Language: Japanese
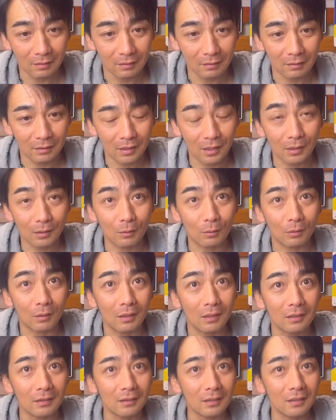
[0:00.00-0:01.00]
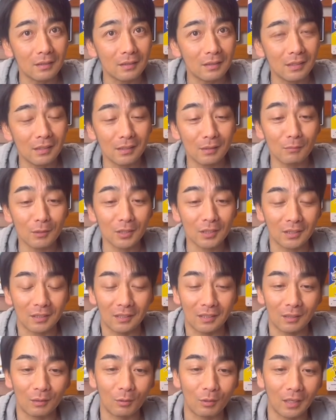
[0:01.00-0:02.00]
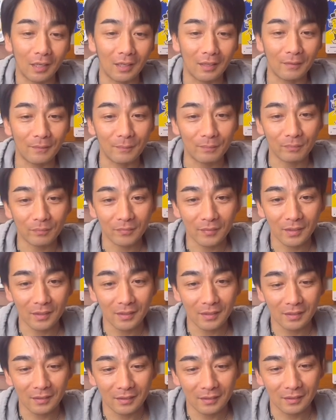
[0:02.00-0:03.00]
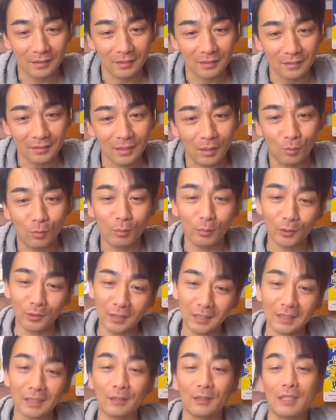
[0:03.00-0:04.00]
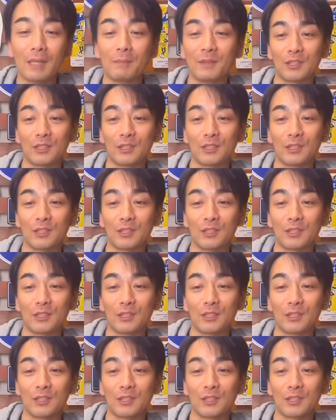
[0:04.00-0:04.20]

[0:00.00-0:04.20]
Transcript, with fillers: 結構簡単にできましたね、これ。だ思ってたよりやっぱ